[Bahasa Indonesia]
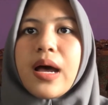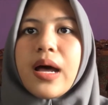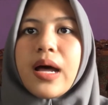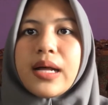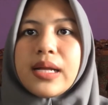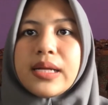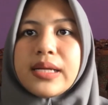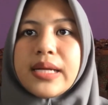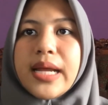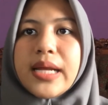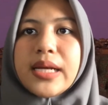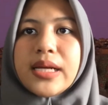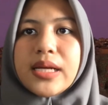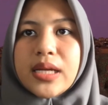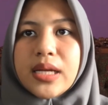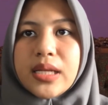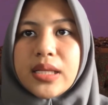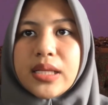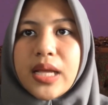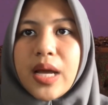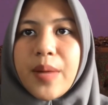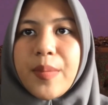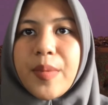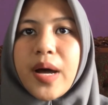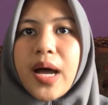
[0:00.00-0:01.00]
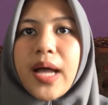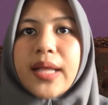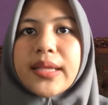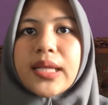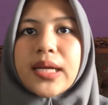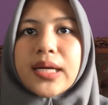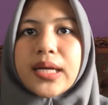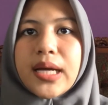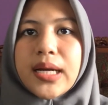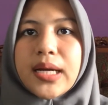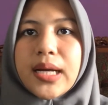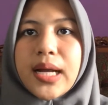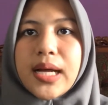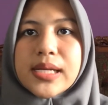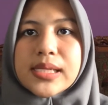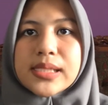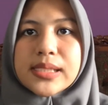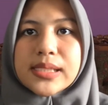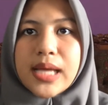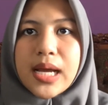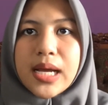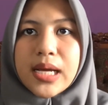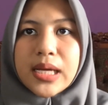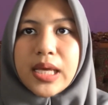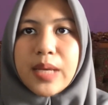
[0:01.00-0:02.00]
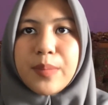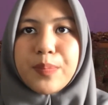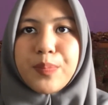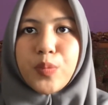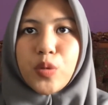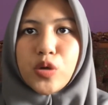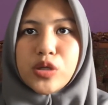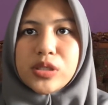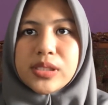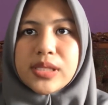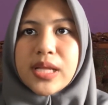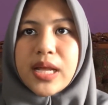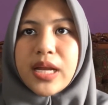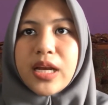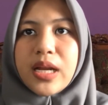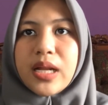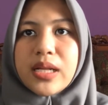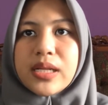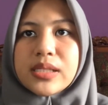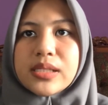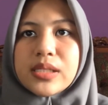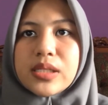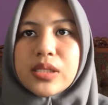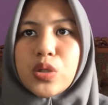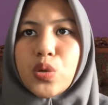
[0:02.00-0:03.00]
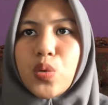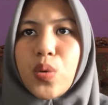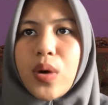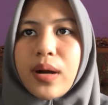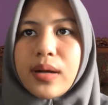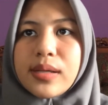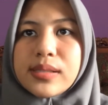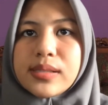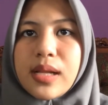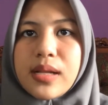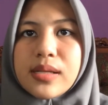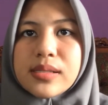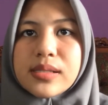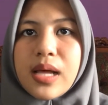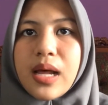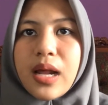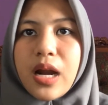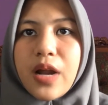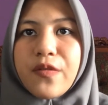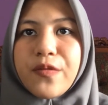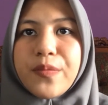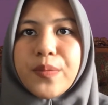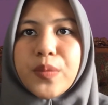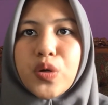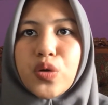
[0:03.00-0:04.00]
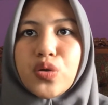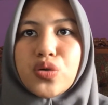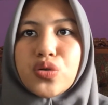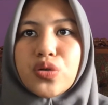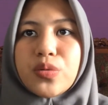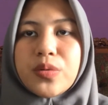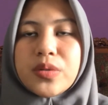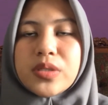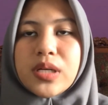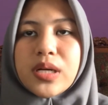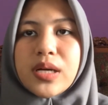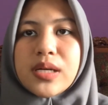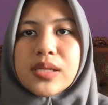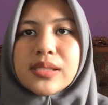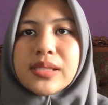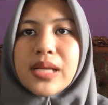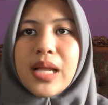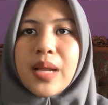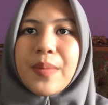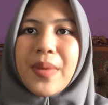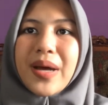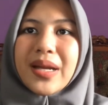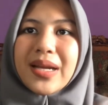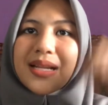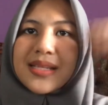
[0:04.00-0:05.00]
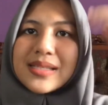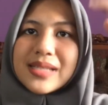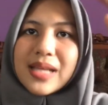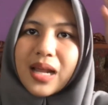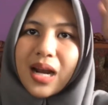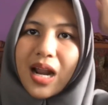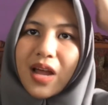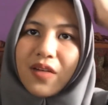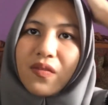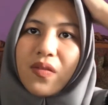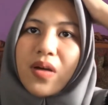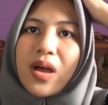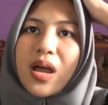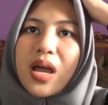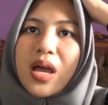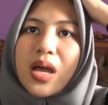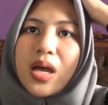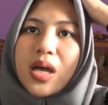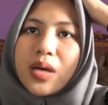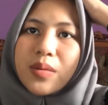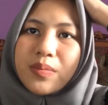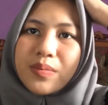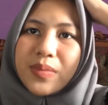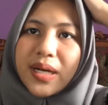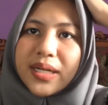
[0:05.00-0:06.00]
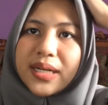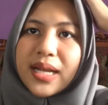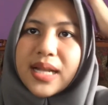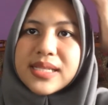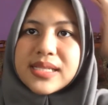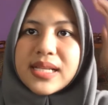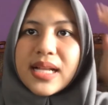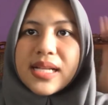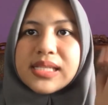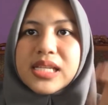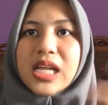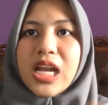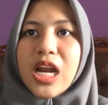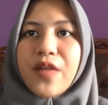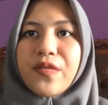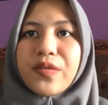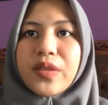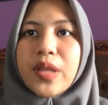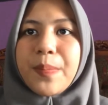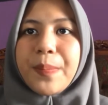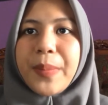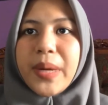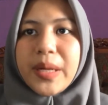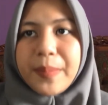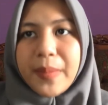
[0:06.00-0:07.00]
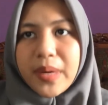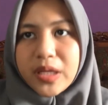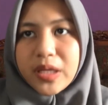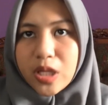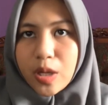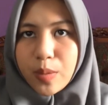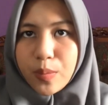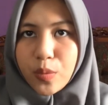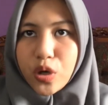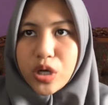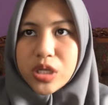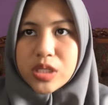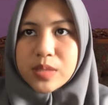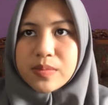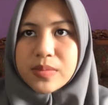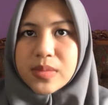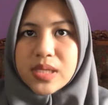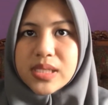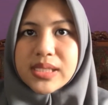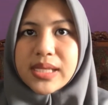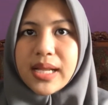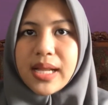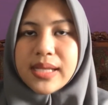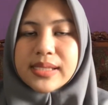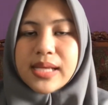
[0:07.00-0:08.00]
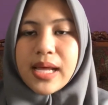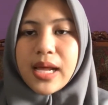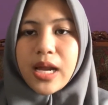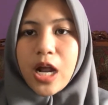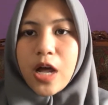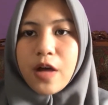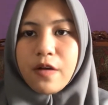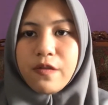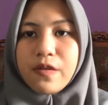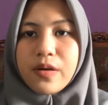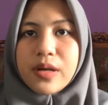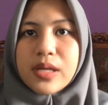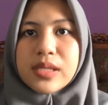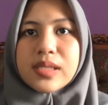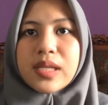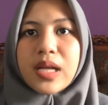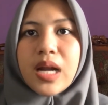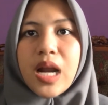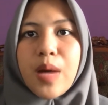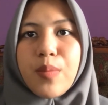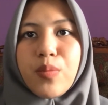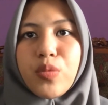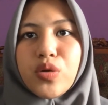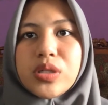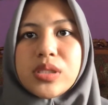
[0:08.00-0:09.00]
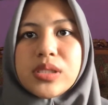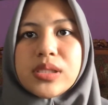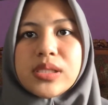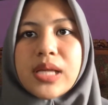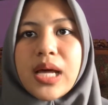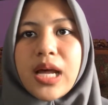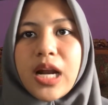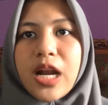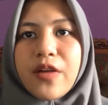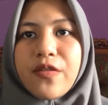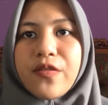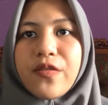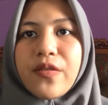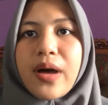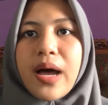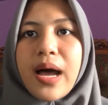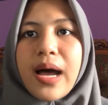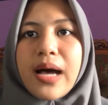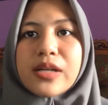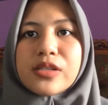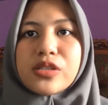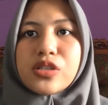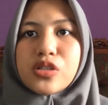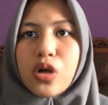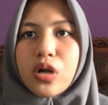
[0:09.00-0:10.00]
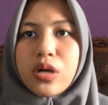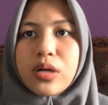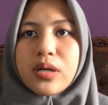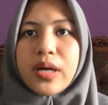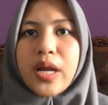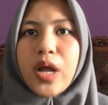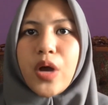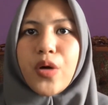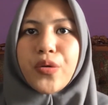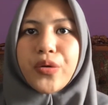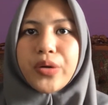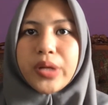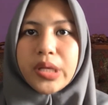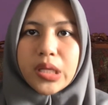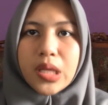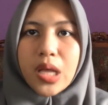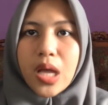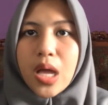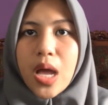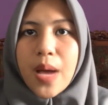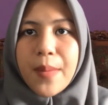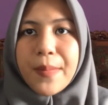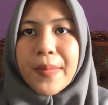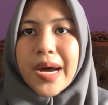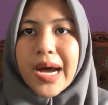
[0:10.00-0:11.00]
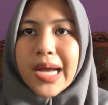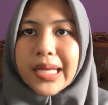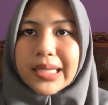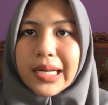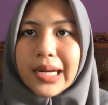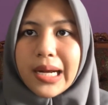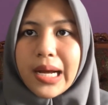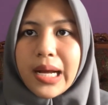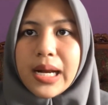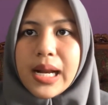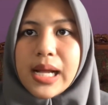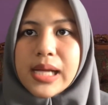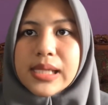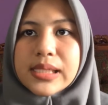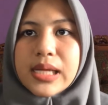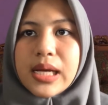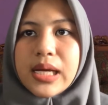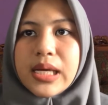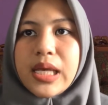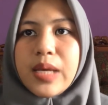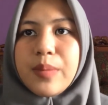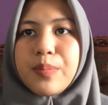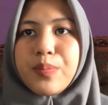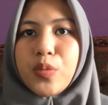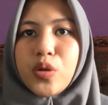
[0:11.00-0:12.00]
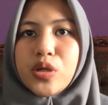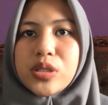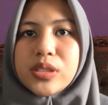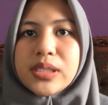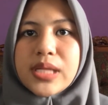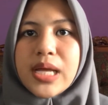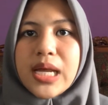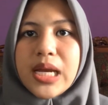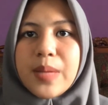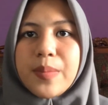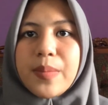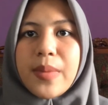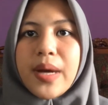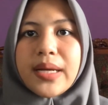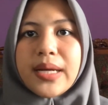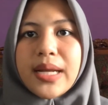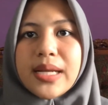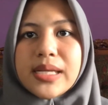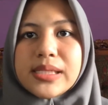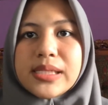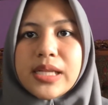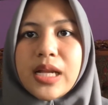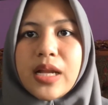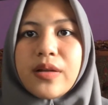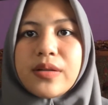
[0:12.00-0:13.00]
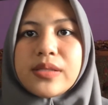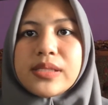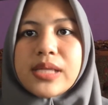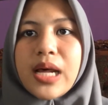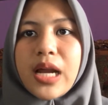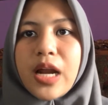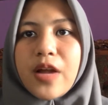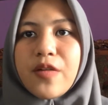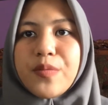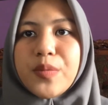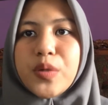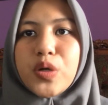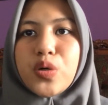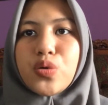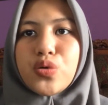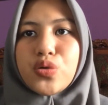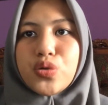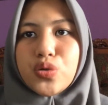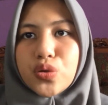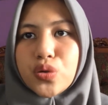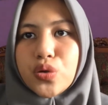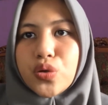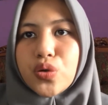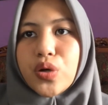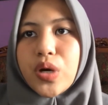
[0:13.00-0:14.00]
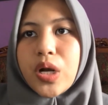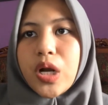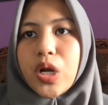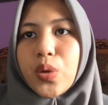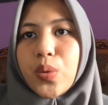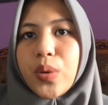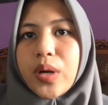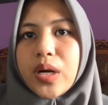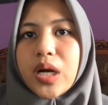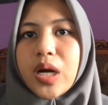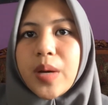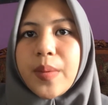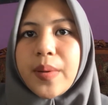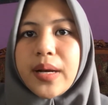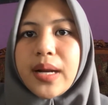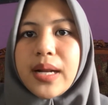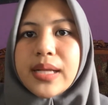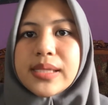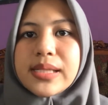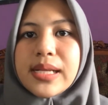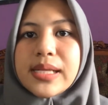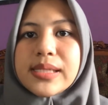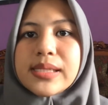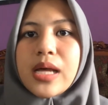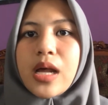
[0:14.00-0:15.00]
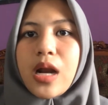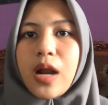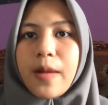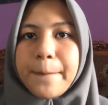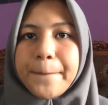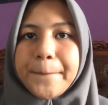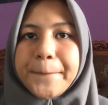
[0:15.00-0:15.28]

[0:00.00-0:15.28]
dendrit yang menghantarkan rangsang impuls dari luar sel saraf menuju ke sel badan saraf badan sel saraf tempat metabolisme sel saraf, serabut saraf akson neurit mengatakan rangsang impuls dari badan sel saraf menuju keluar ke badan sel saraf.